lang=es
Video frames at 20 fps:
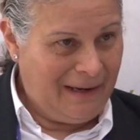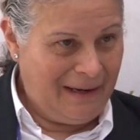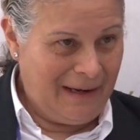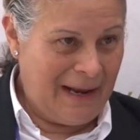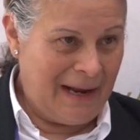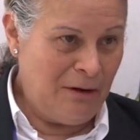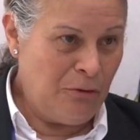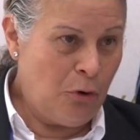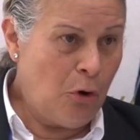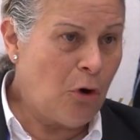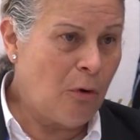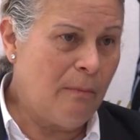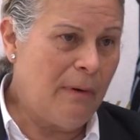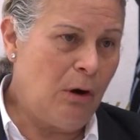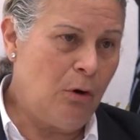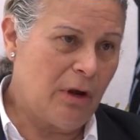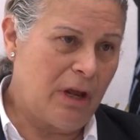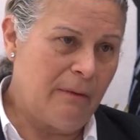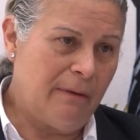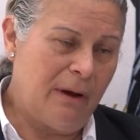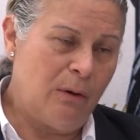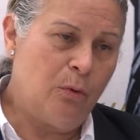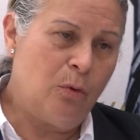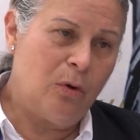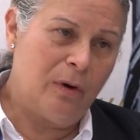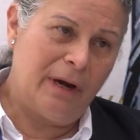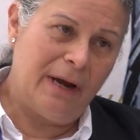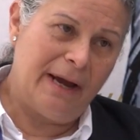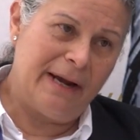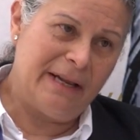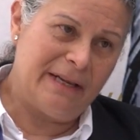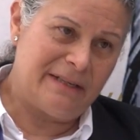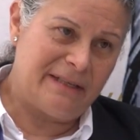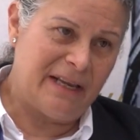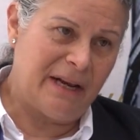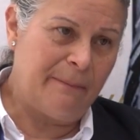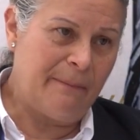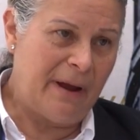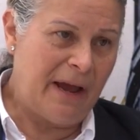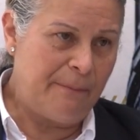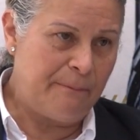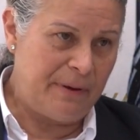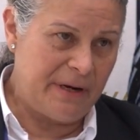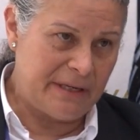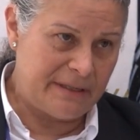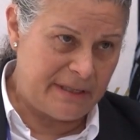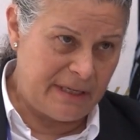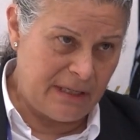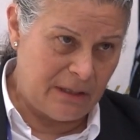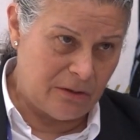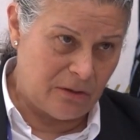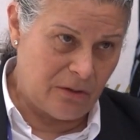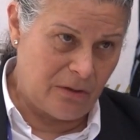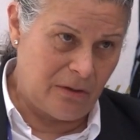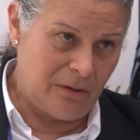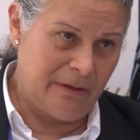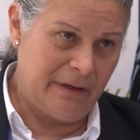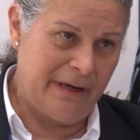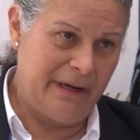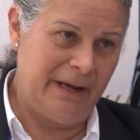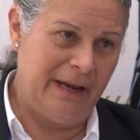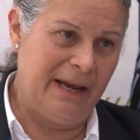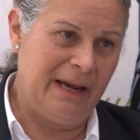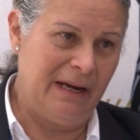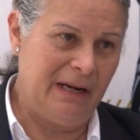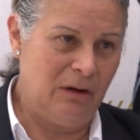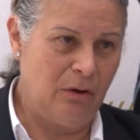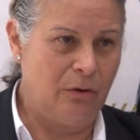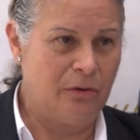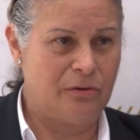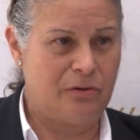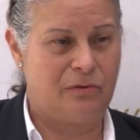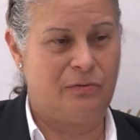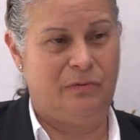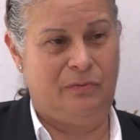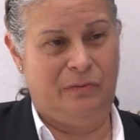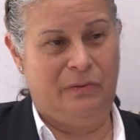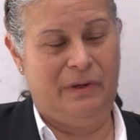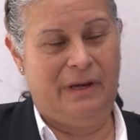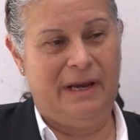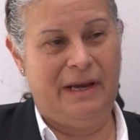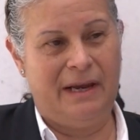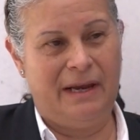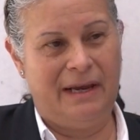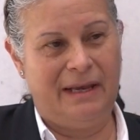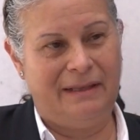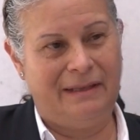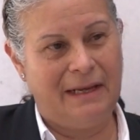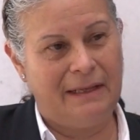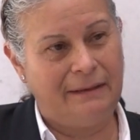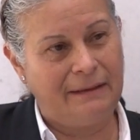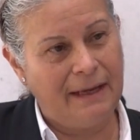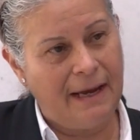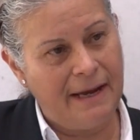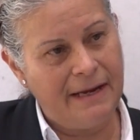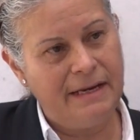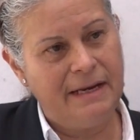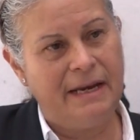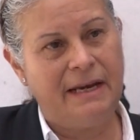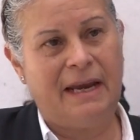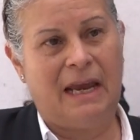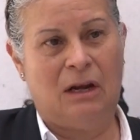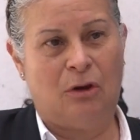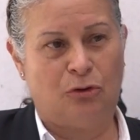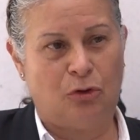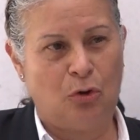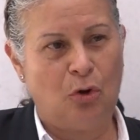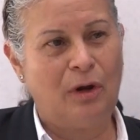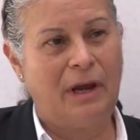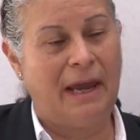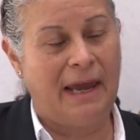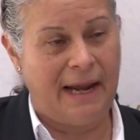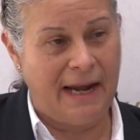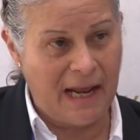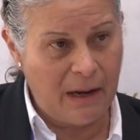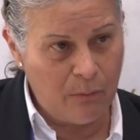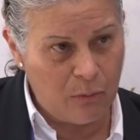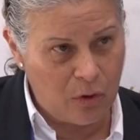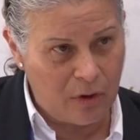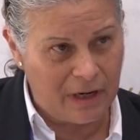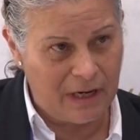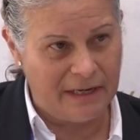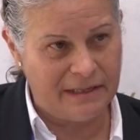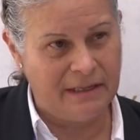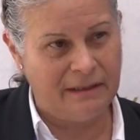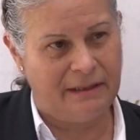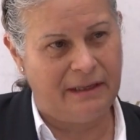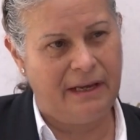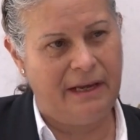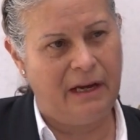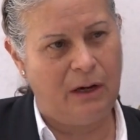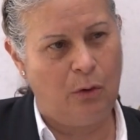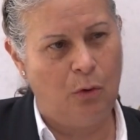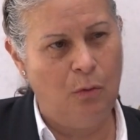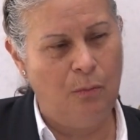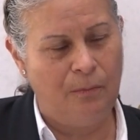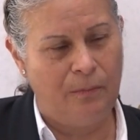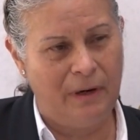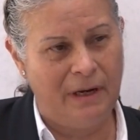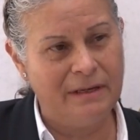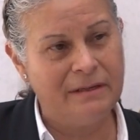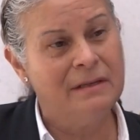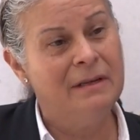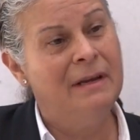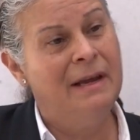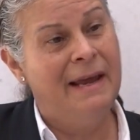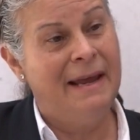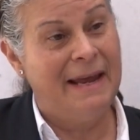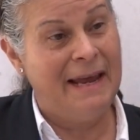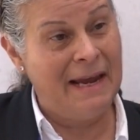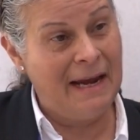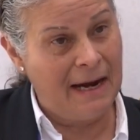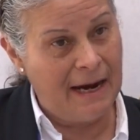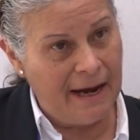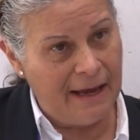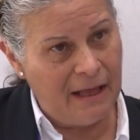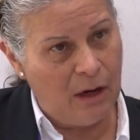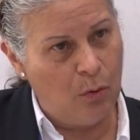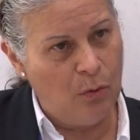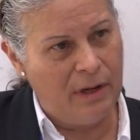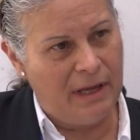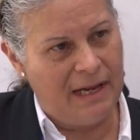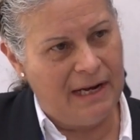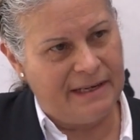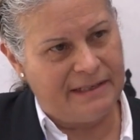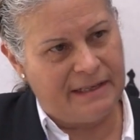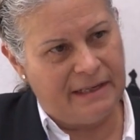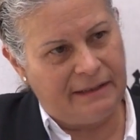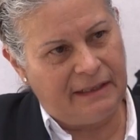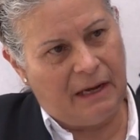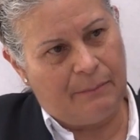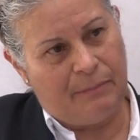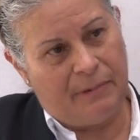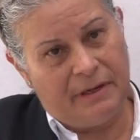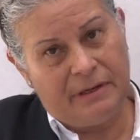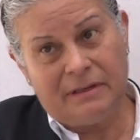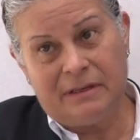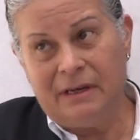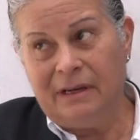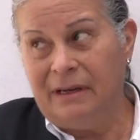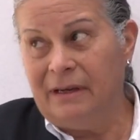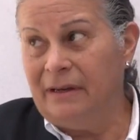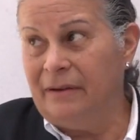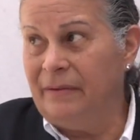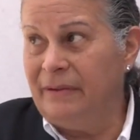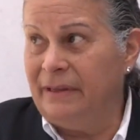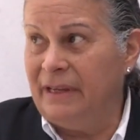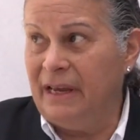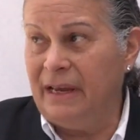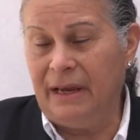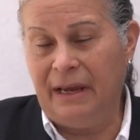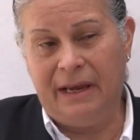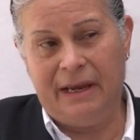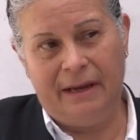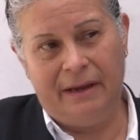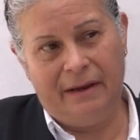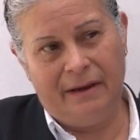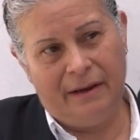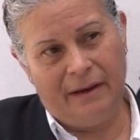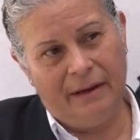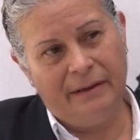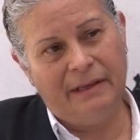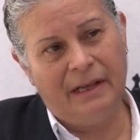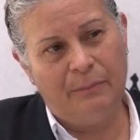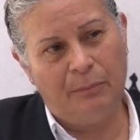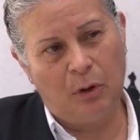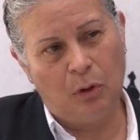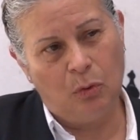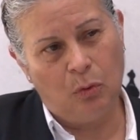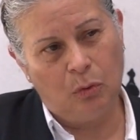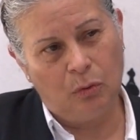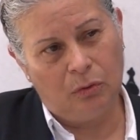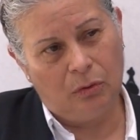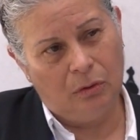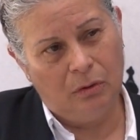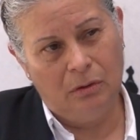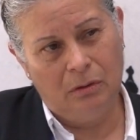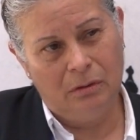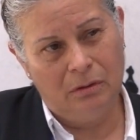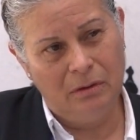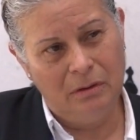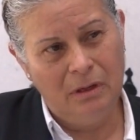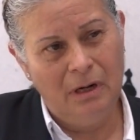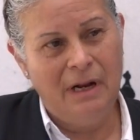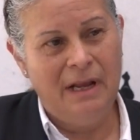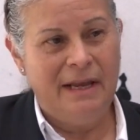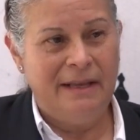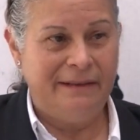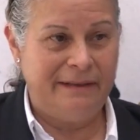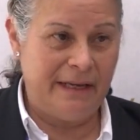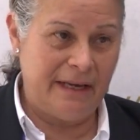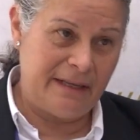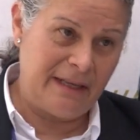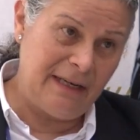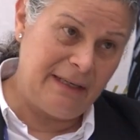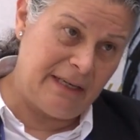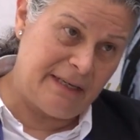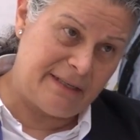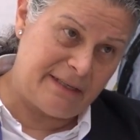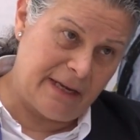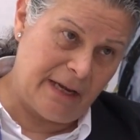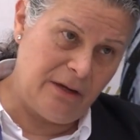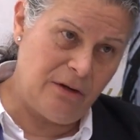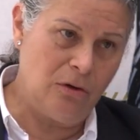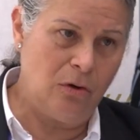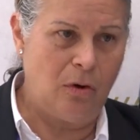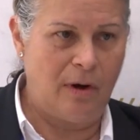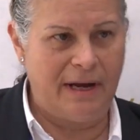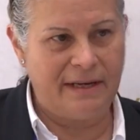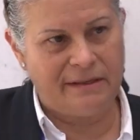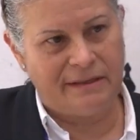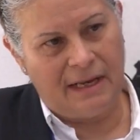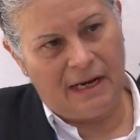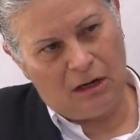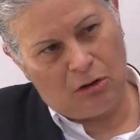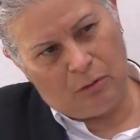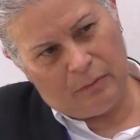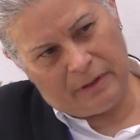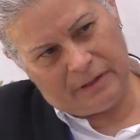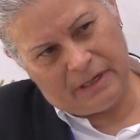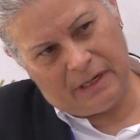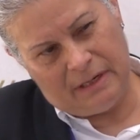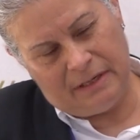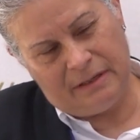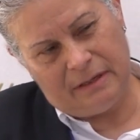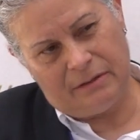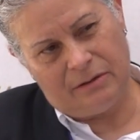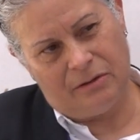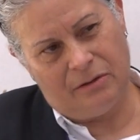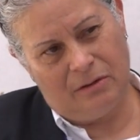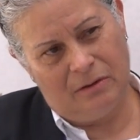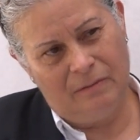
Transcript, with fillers: la norma lo que va a buscar es ser más preciso en los eh, detalles que nosotros queremos que las entidades cumplan en cada una de las etapas del producto desde el diseño hasta la comercialización.